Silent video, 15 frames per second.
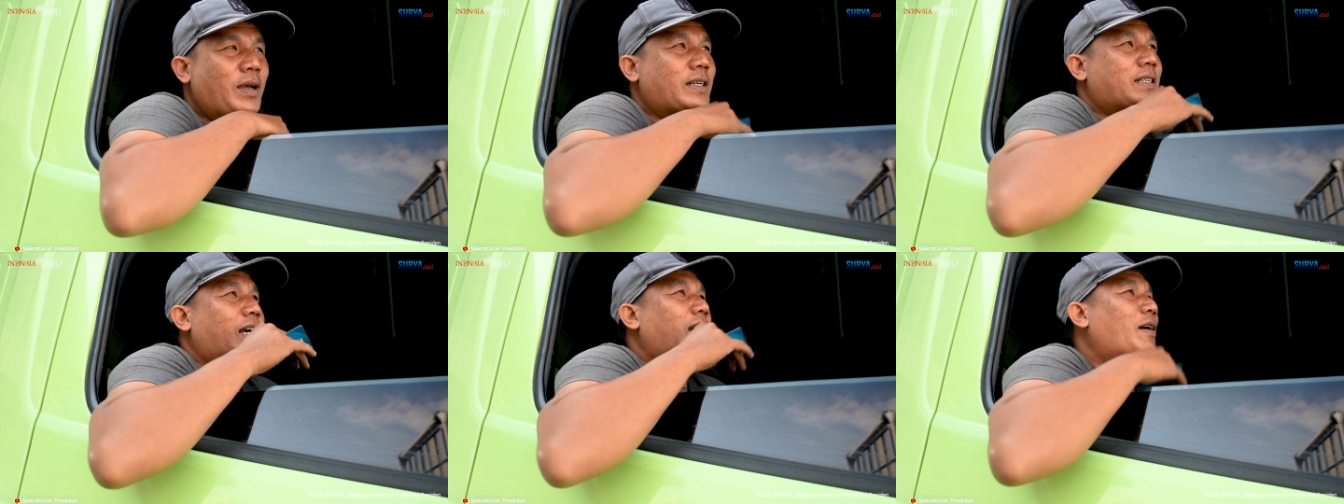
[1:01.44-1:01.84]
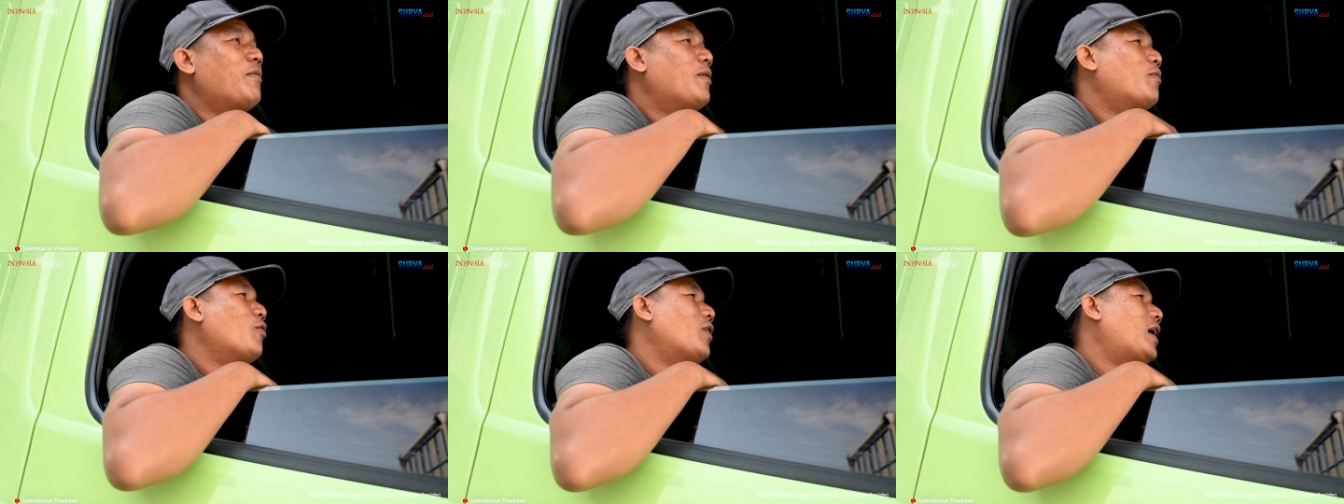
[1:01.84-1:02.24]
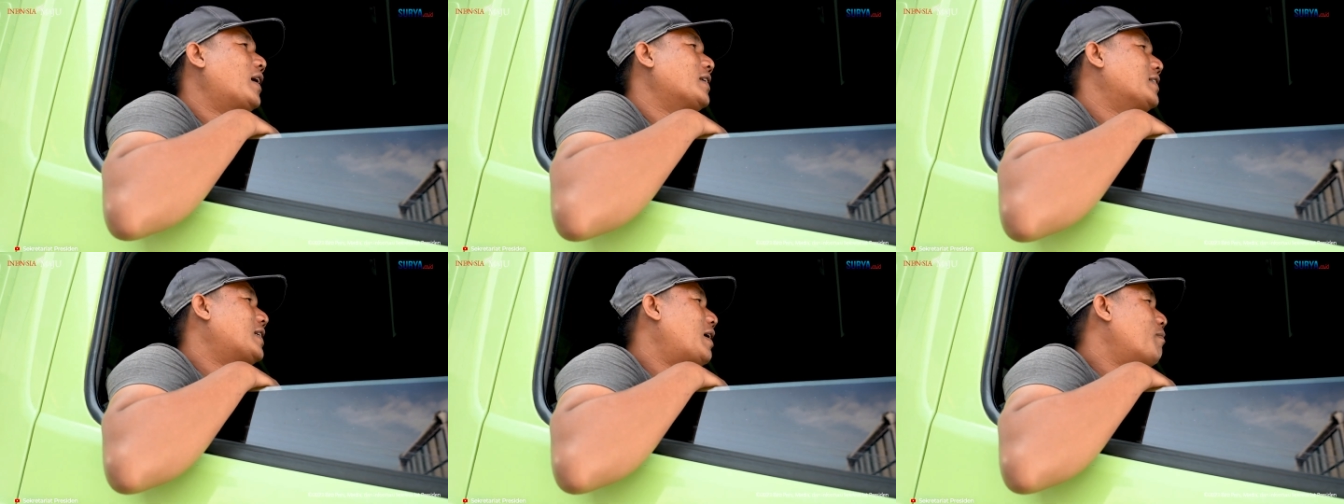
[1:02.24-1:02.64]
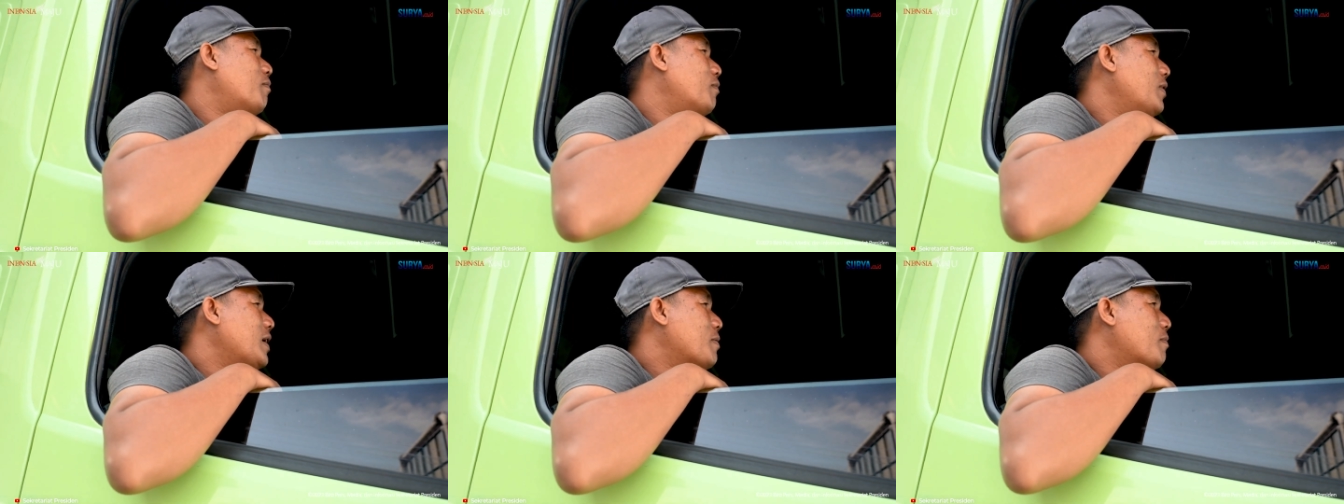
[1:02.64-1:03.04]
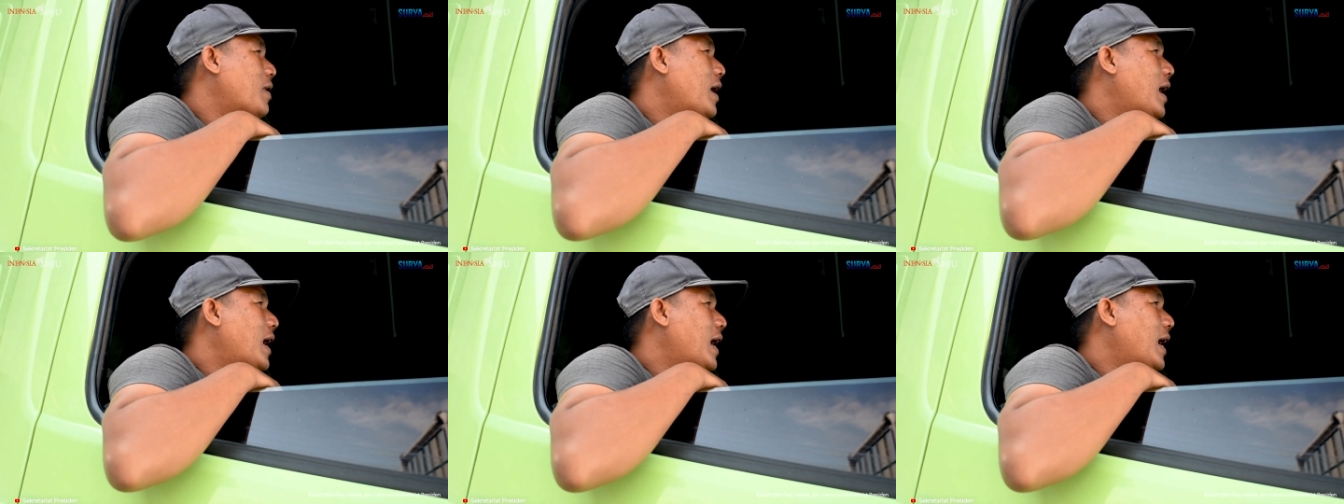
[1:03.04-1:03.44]
biasa kami pulang jam 5
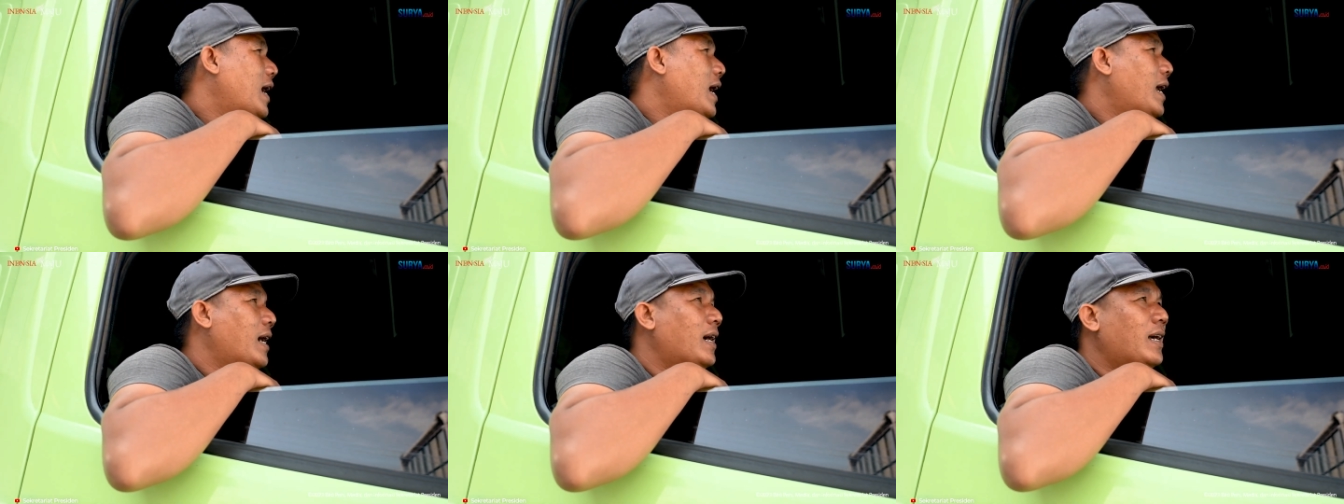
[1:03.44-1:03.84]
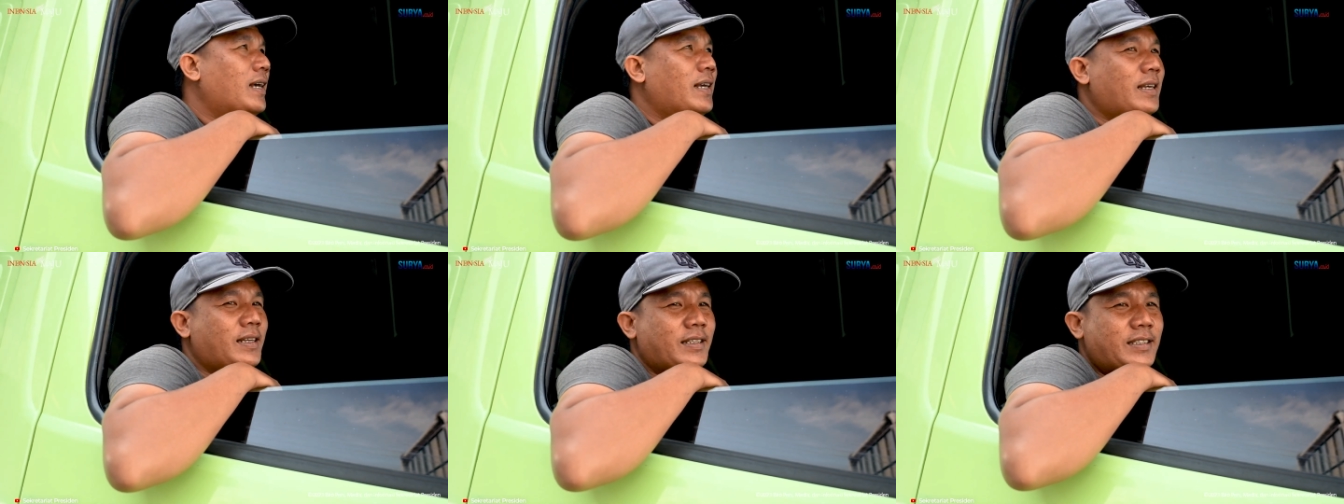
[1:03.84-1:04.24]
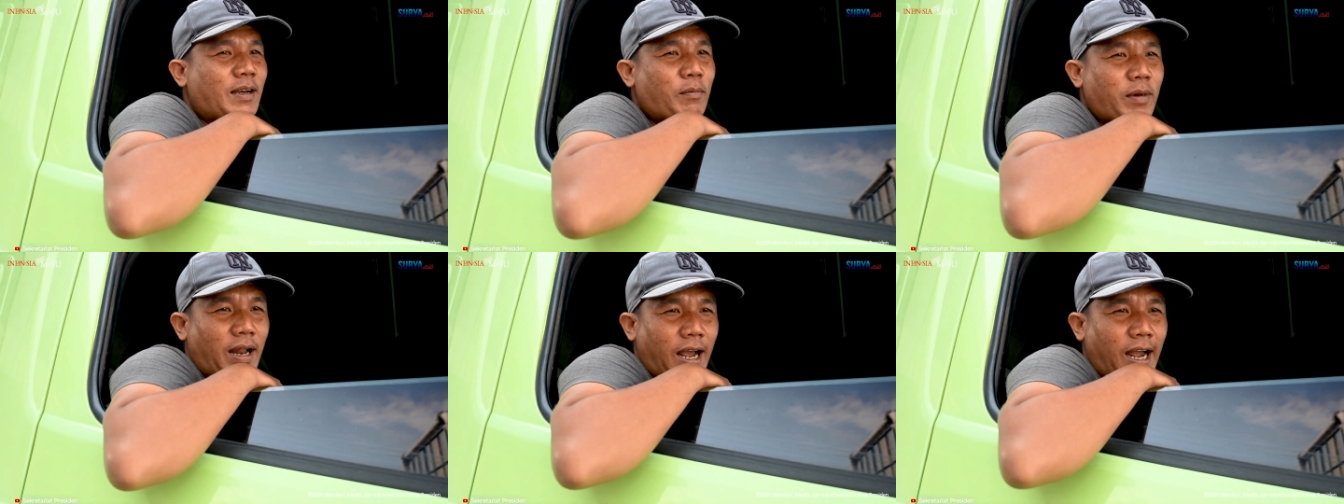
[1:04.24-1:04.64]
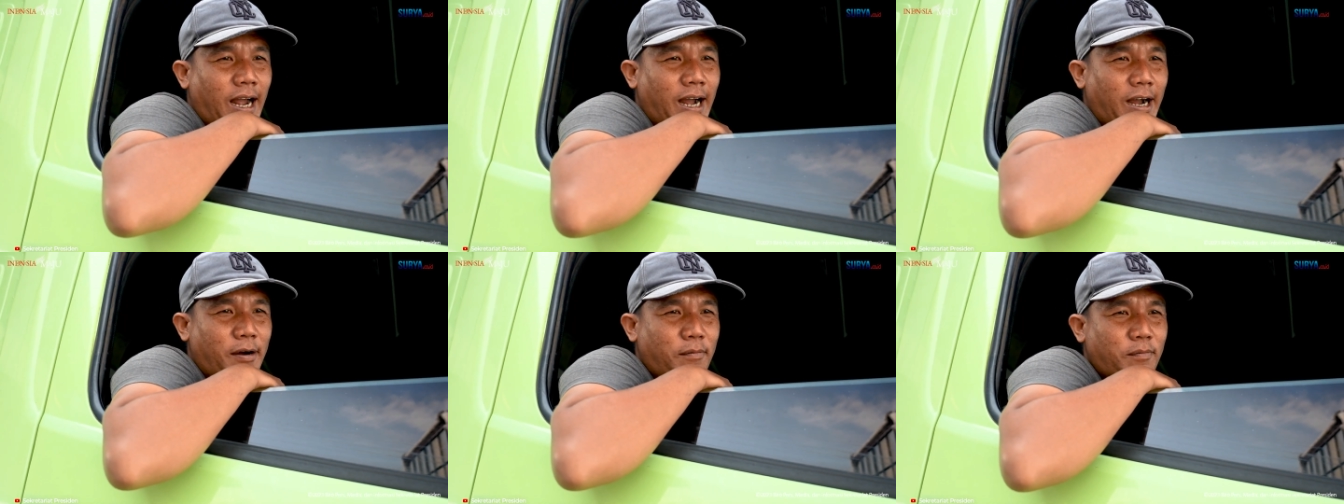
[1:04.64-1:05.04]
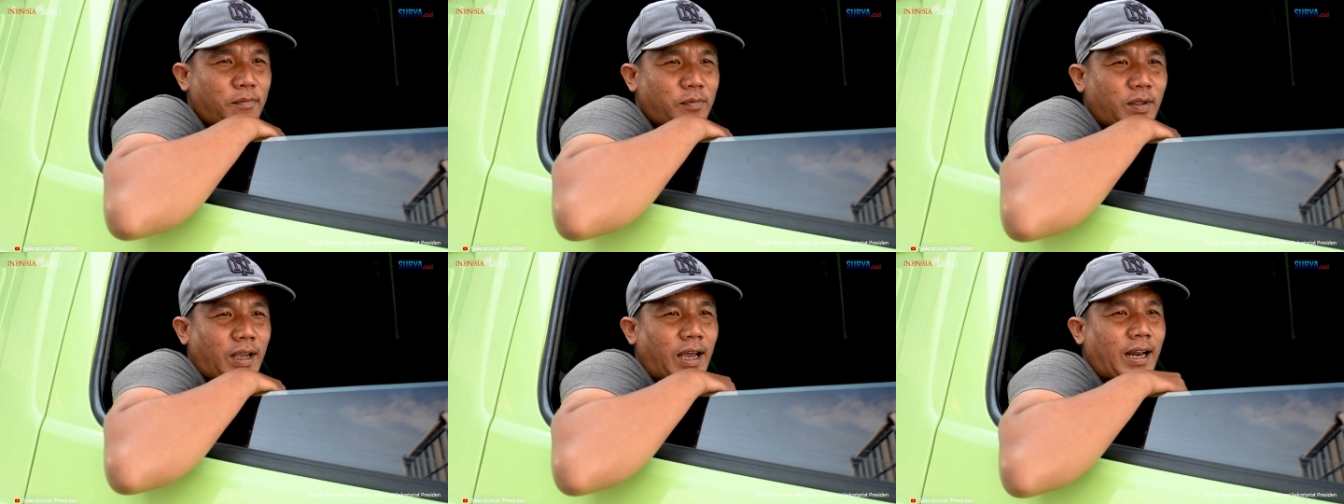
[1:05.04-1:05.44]
jam
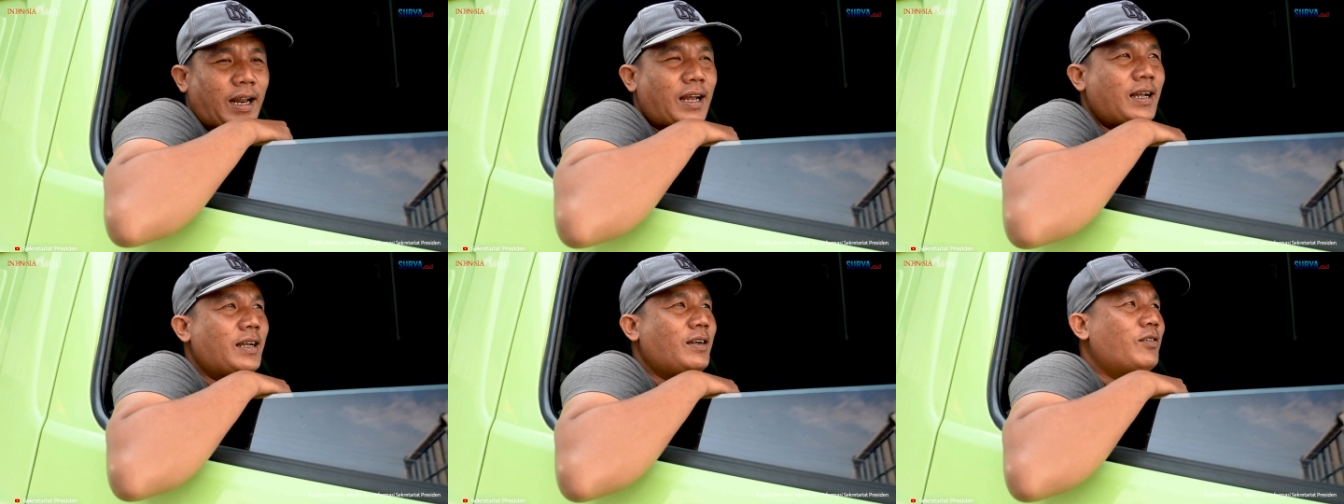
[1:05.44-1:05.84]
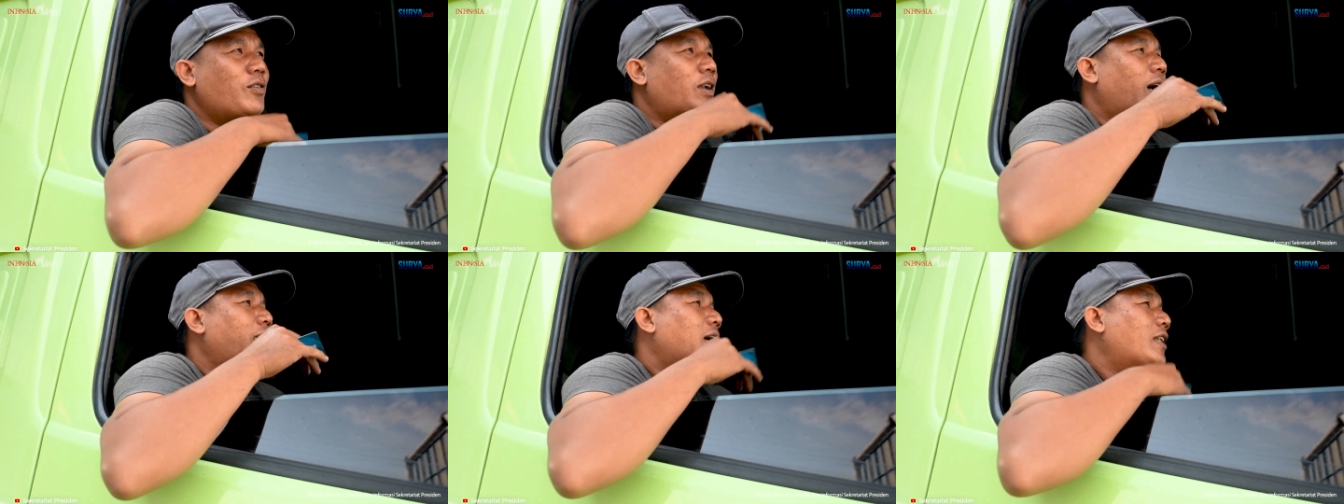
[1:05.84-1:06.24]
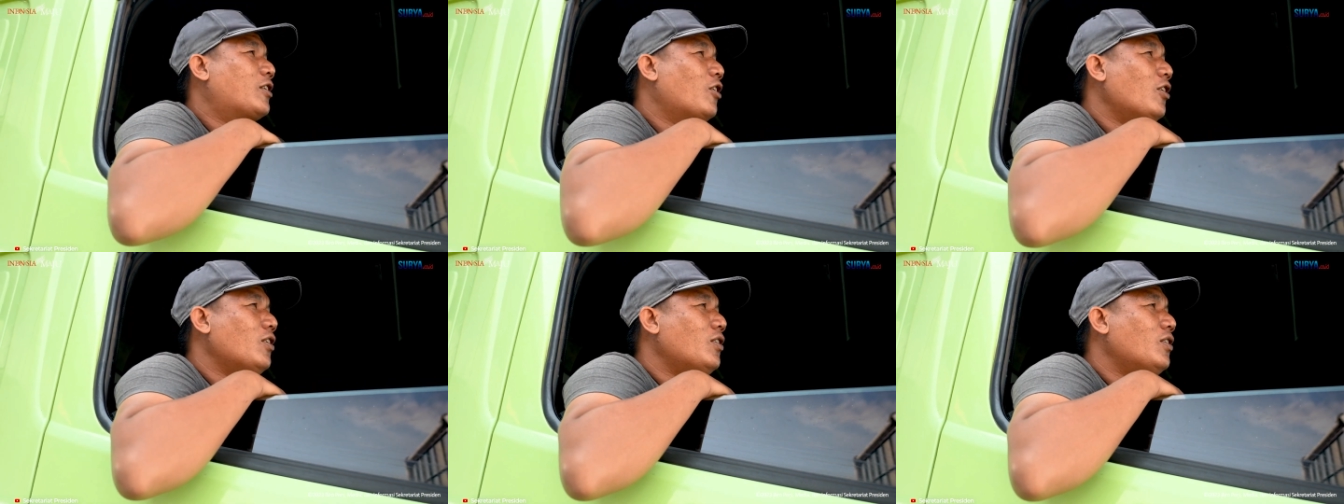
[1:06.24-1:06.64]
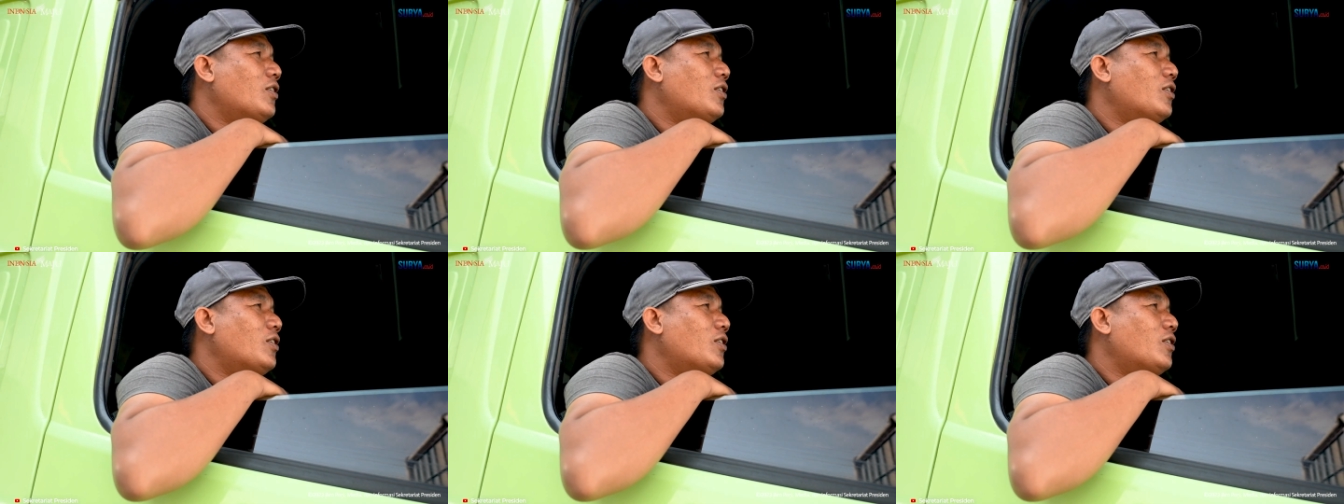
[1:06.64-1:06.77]
6 sekarang udah ada tol